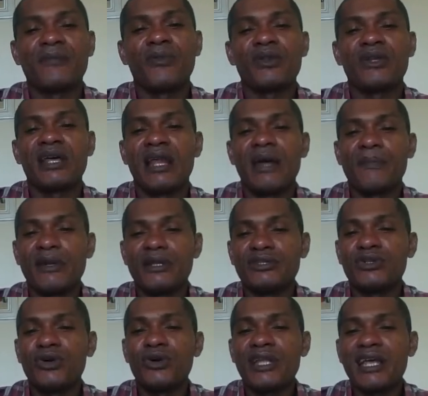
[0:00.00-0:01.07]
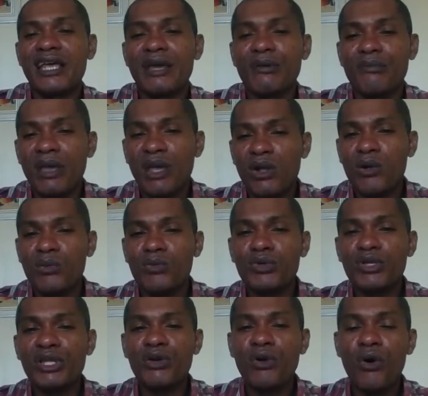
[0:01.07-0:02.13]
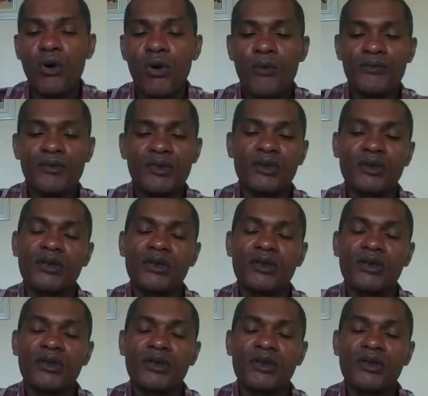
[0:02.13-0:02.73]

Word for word: porque la persona que me comunicó